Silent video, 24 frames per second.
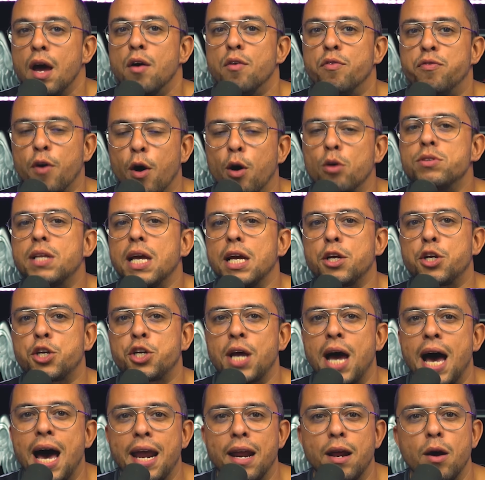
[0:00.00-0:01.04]
Vou
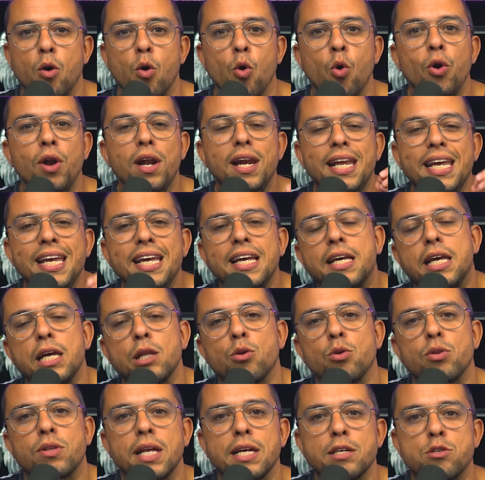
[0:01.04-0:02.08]
deixar o link
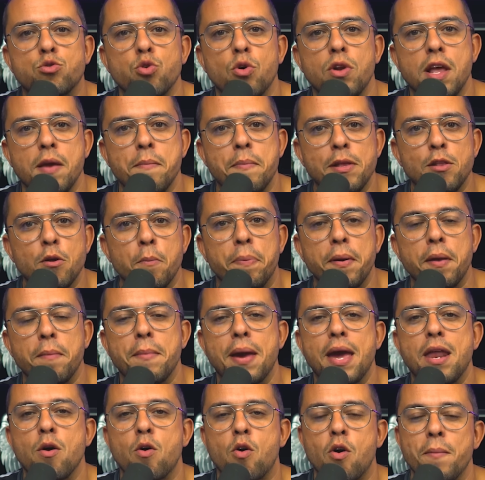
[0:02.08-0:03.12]
do Textolib no
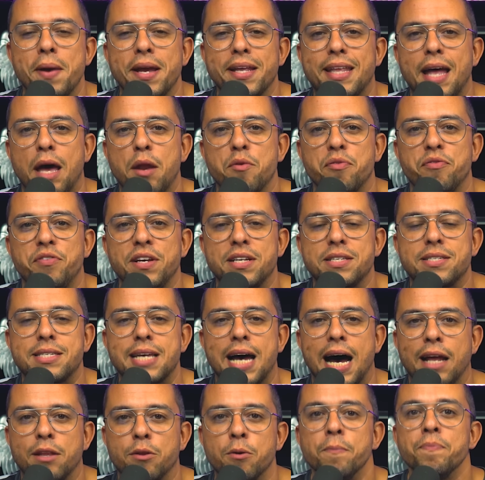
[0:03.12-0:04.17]
primeiro comentário
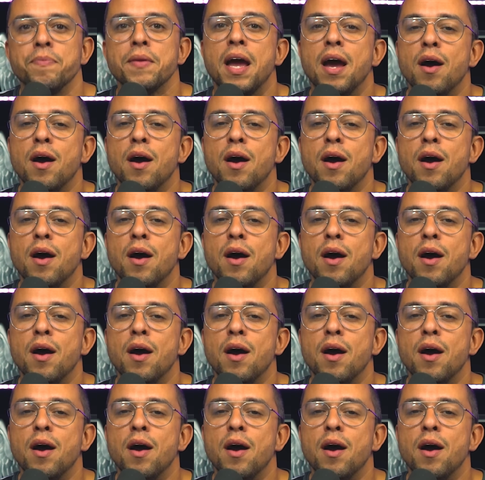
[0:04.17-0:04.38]
fixado.